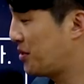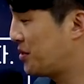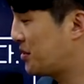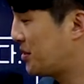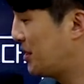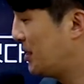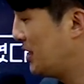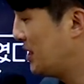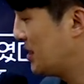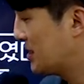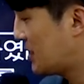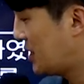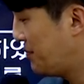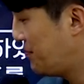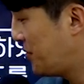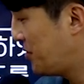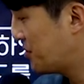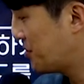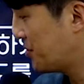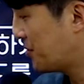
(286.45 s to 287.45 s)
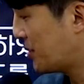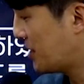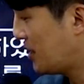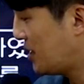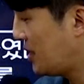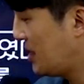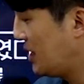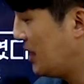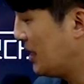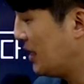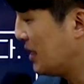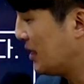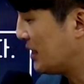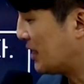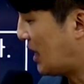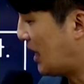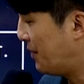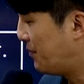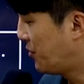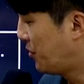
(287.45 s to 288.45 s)
그래서 삼별초가
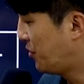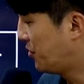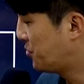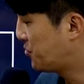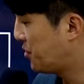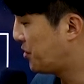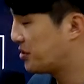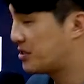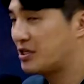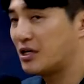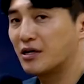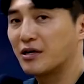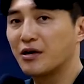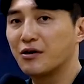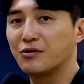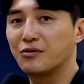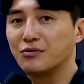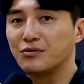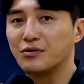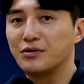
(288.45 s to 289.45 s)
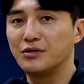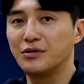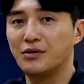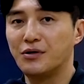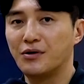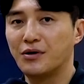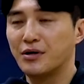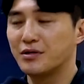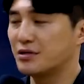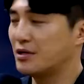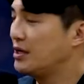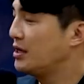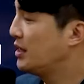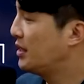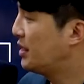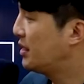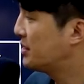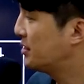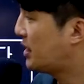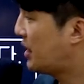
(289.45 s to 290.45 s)
야별초에 시작했거든요. 그래서
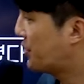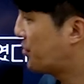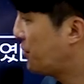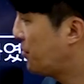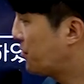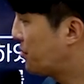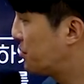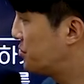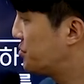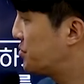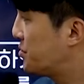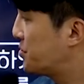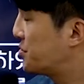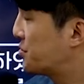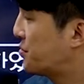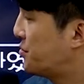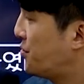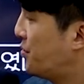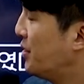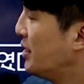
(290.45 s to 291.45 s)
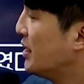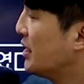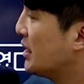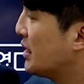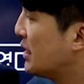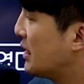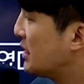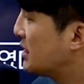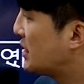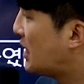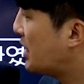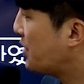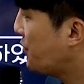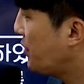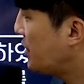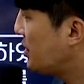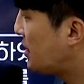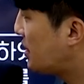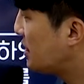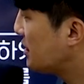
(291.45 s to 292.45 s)
사료를 던져주고 이
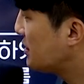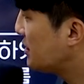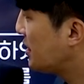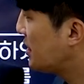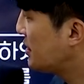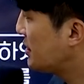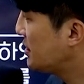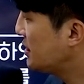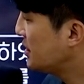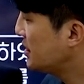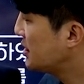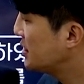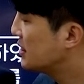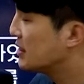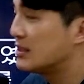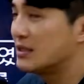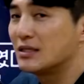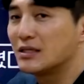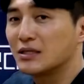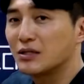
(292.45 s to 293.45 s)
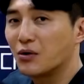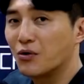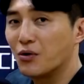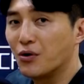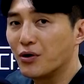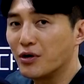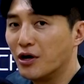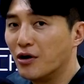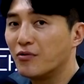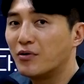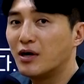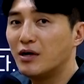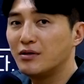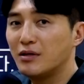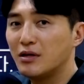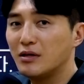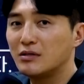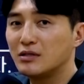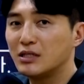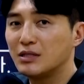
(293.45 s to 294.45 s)
사료에 해당되는 어,
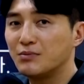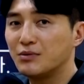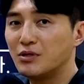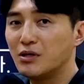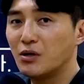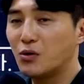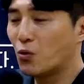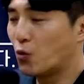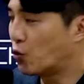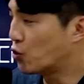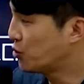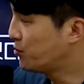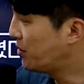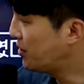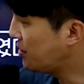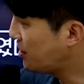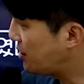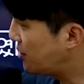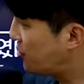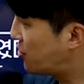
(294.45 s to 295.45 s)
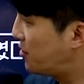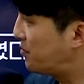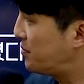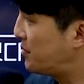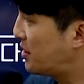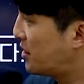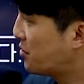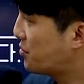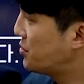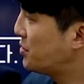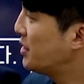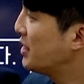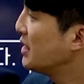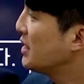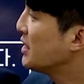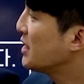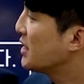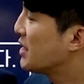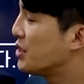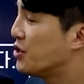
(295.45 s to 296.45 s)
연관되는 지문을 고르면 되는 겁니다. 그리고
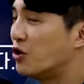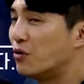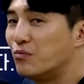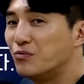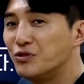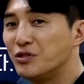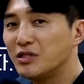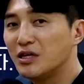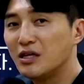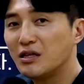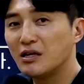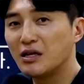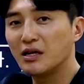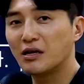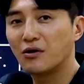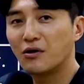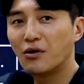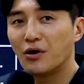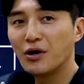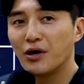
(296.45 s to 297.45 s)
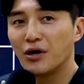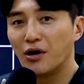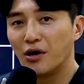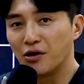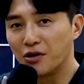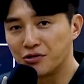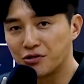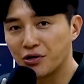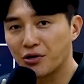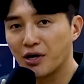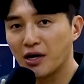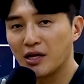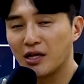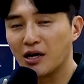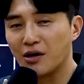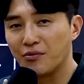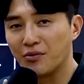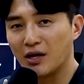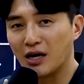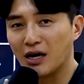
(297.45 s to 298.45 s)
이런 문제들이 거의 16개가
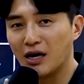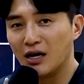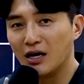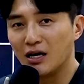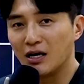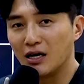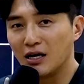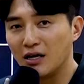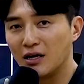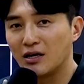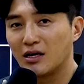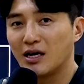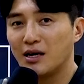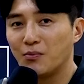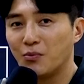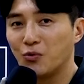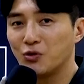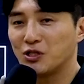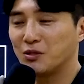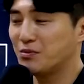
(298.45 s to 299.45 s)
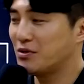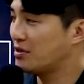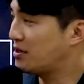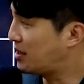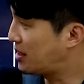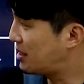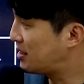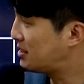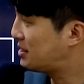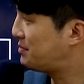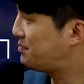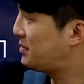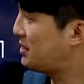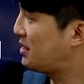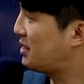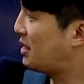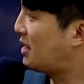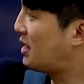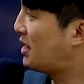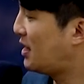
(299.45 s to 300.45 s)
나온다. 이렇게 보시면
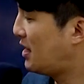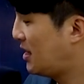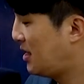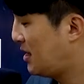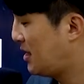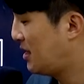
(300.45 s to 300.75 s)
되겠습니다.